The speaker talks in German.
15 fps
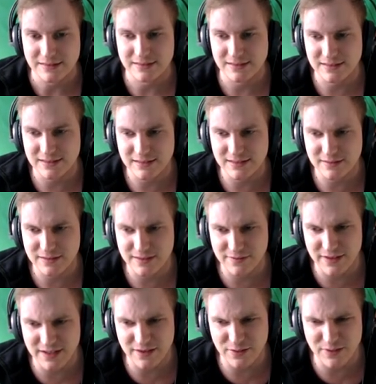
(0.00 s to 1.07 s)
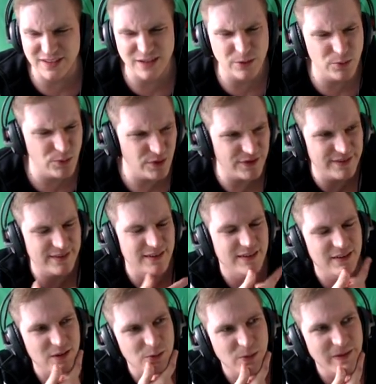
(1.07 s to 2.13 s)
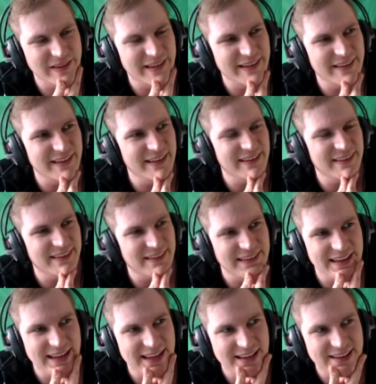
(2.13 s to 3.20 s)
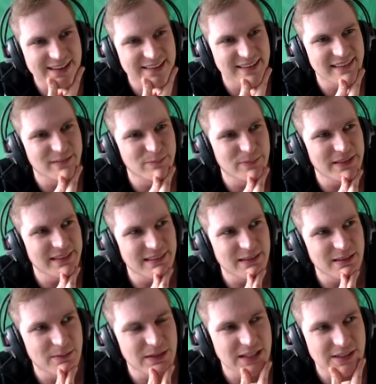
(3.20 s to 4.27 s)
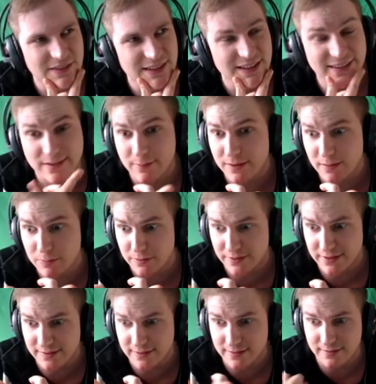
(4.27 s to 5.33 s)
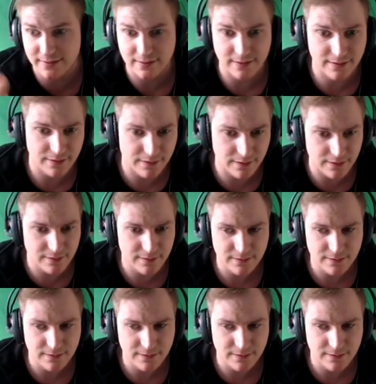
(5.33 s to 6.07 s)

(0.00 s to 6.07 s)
Na, das wäre natürlich in Ludens drin. In Ludens hätte ich CDR ein bisschen mittlerweile. 20% hat das jetzt, ne?